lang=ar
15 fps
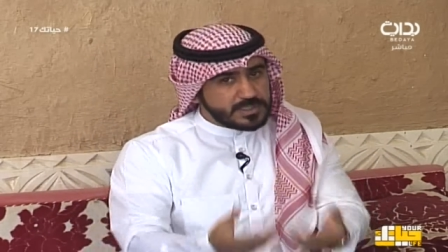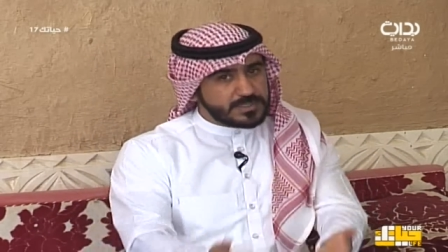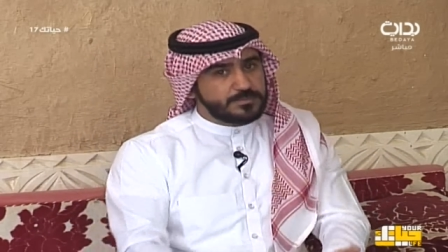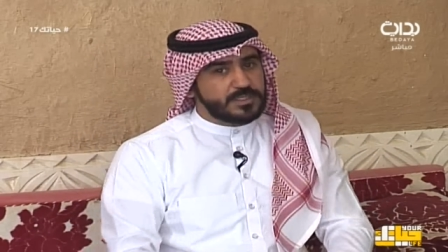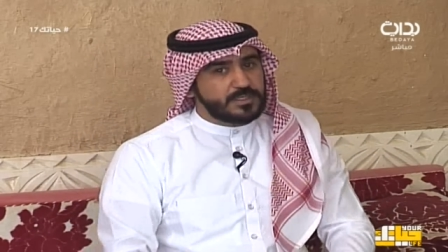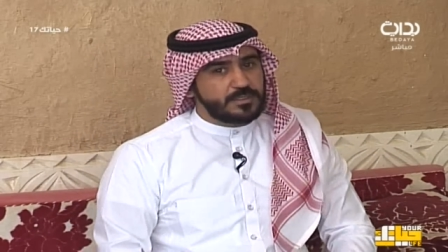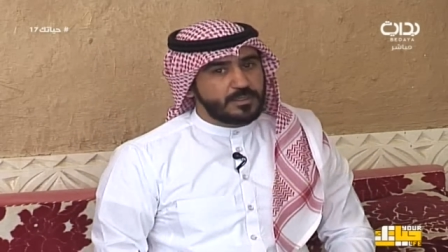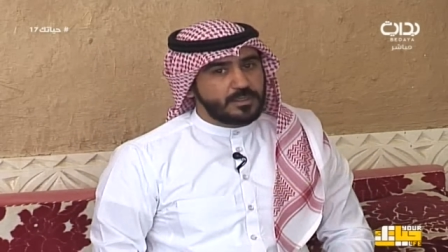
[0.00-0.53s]

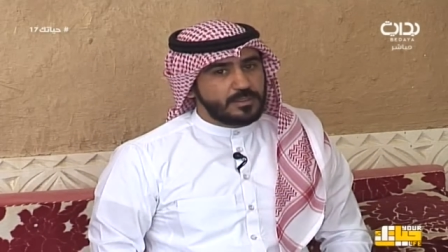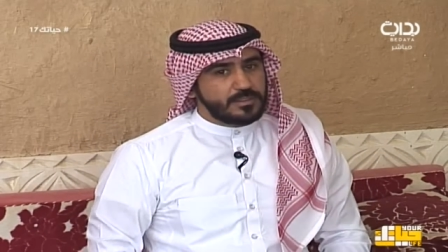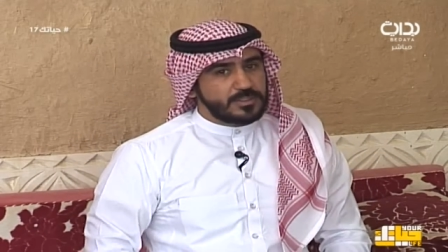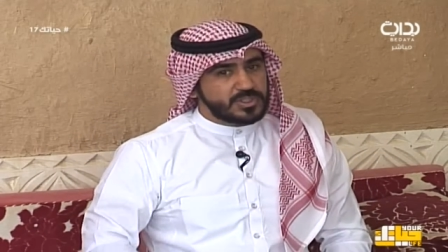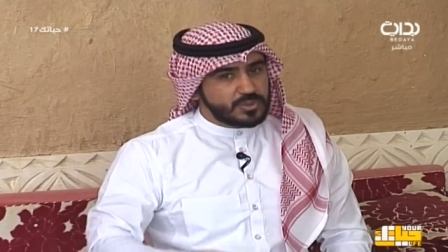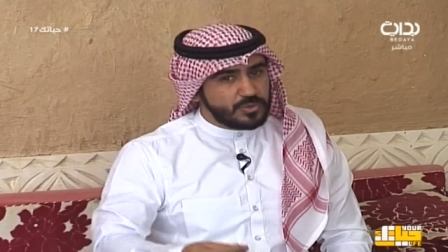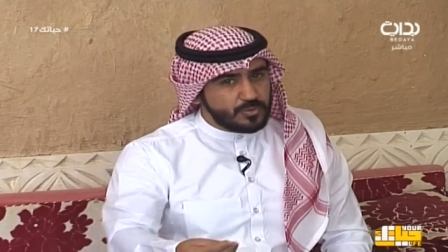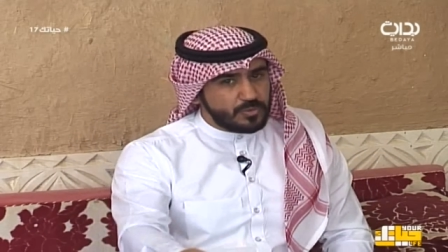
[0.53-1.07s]
اصبري واجد.
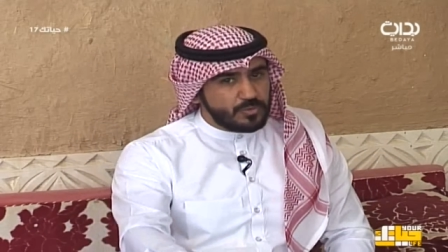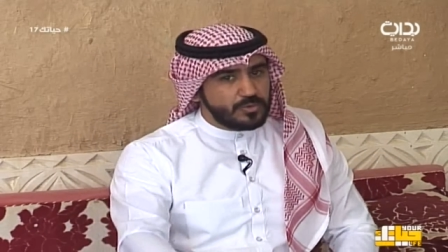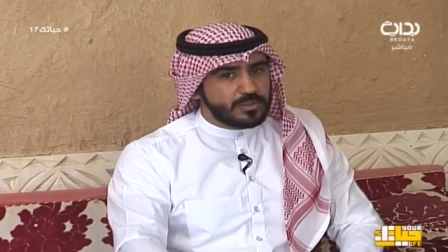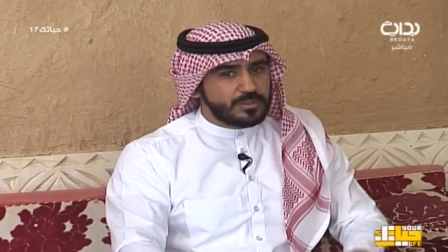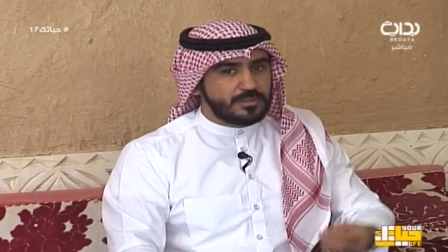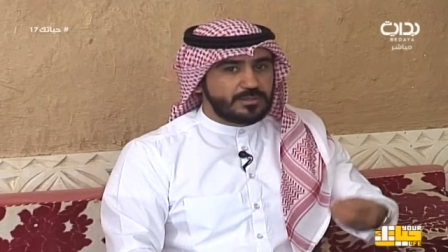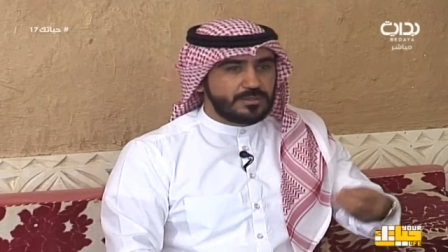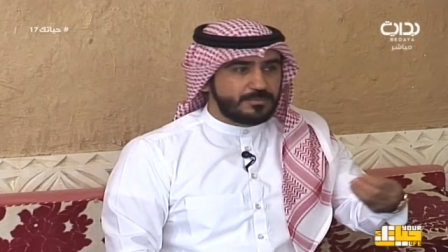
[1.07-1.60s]

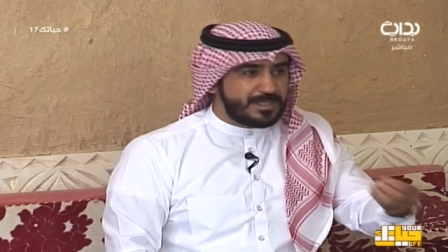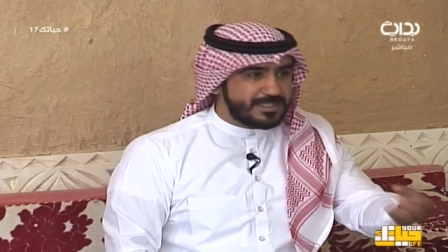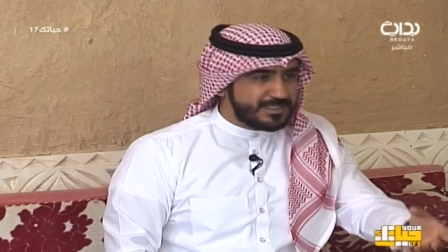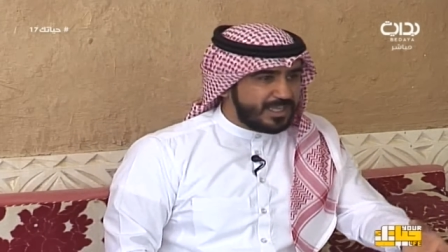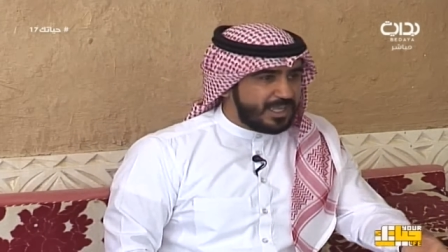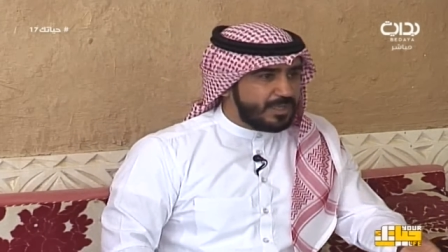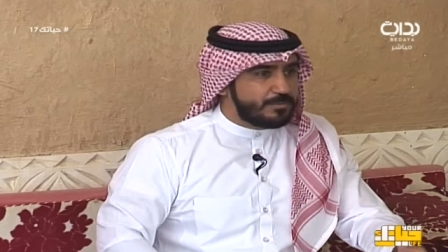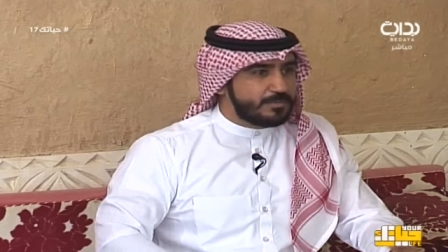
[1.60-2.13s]
سوق
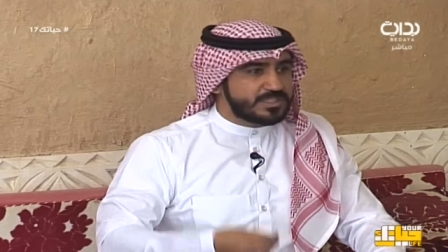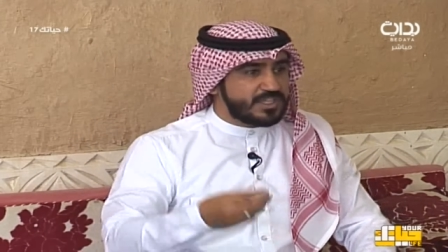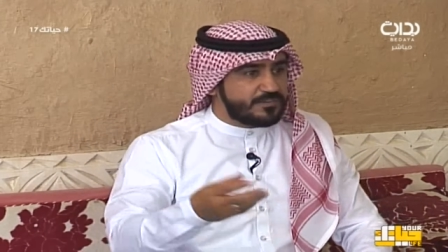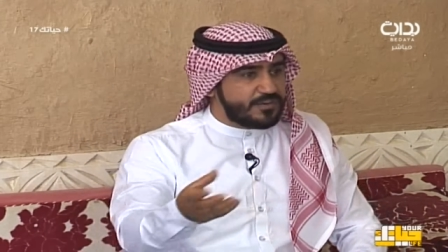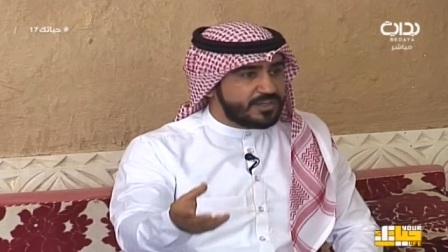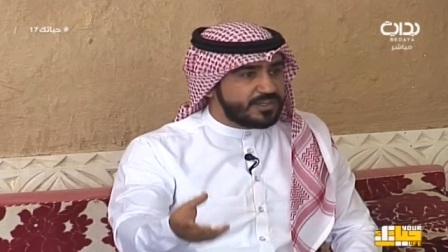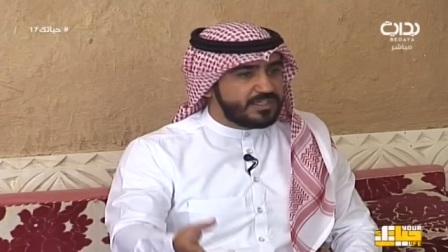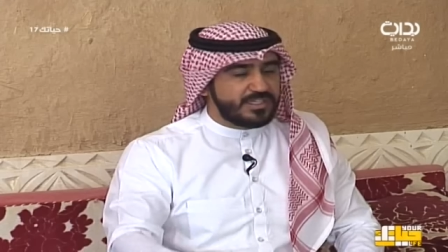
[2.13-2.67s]
مطعم
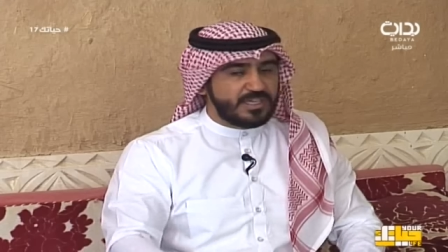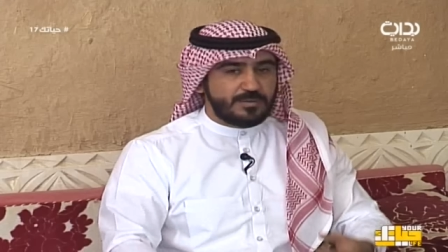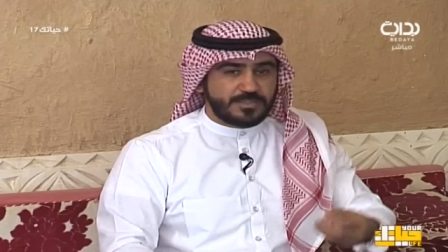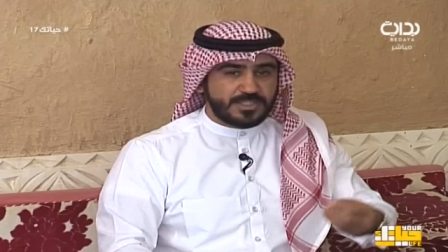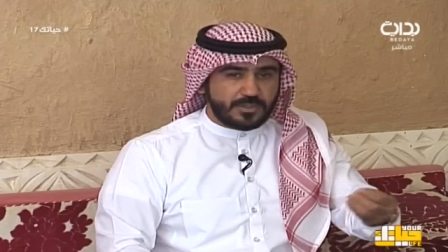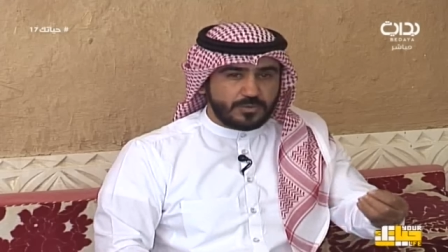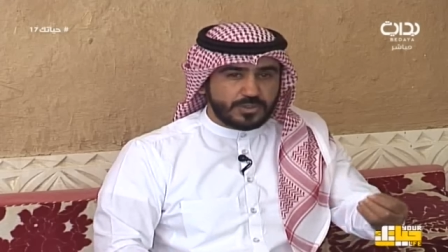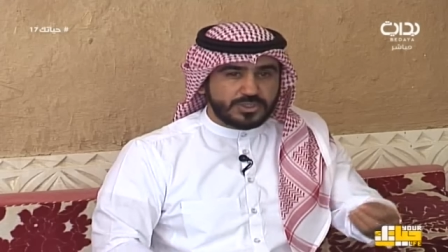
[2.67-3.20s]
سفريه ما
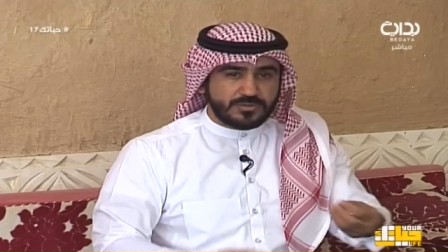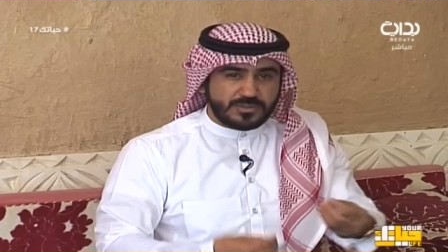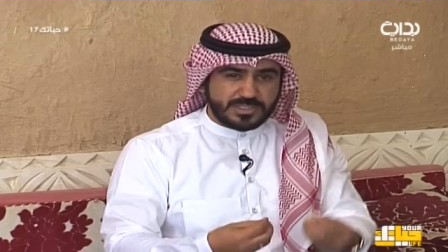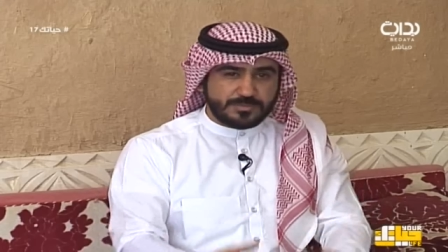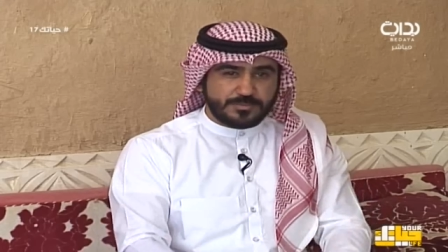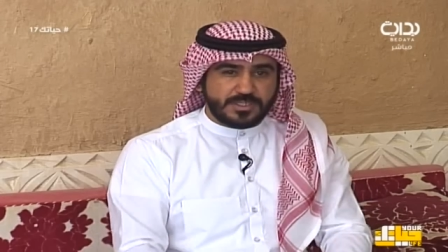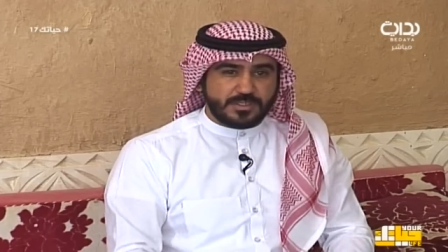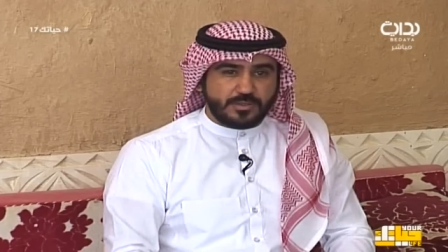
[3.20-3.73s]
ادري وش
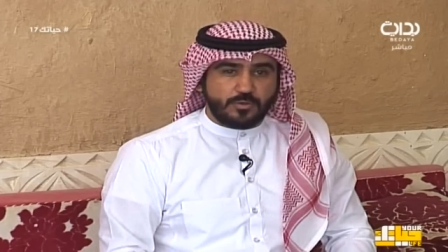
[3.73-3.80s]
اصبري